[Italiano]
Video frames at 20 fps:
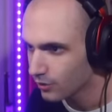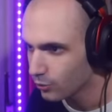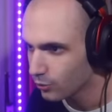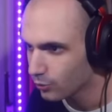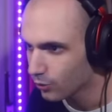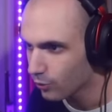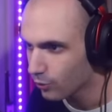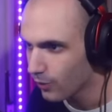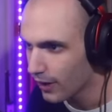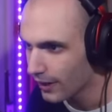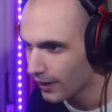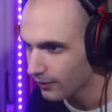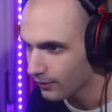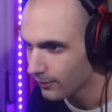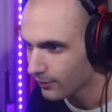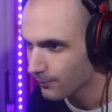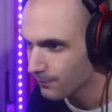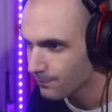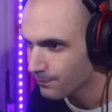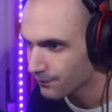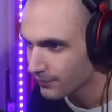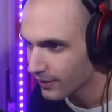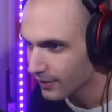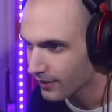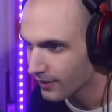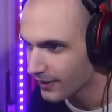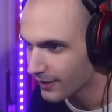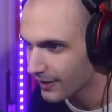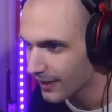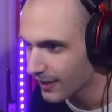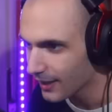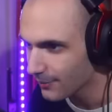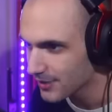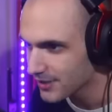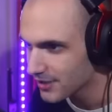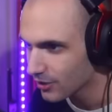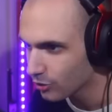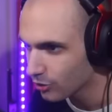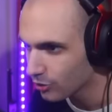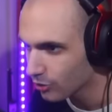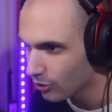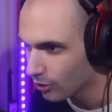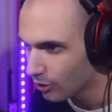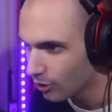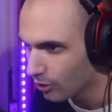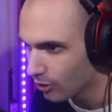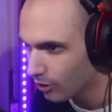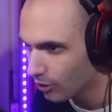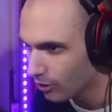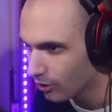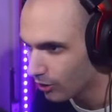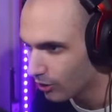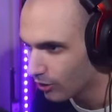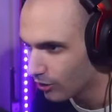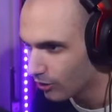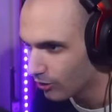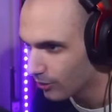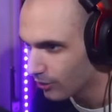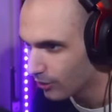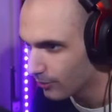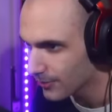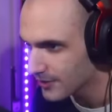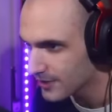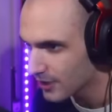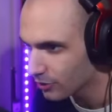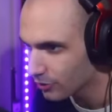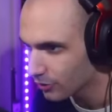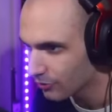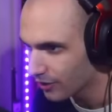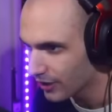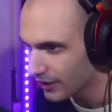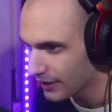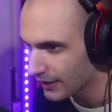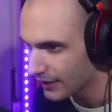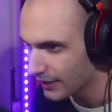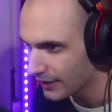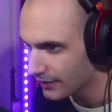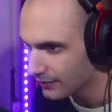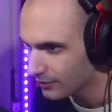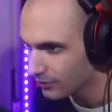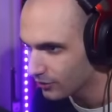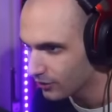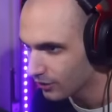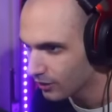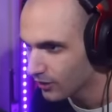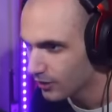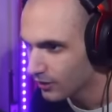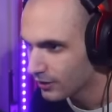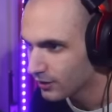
Uno qua. Raga, mi sento... Mi sento freddo.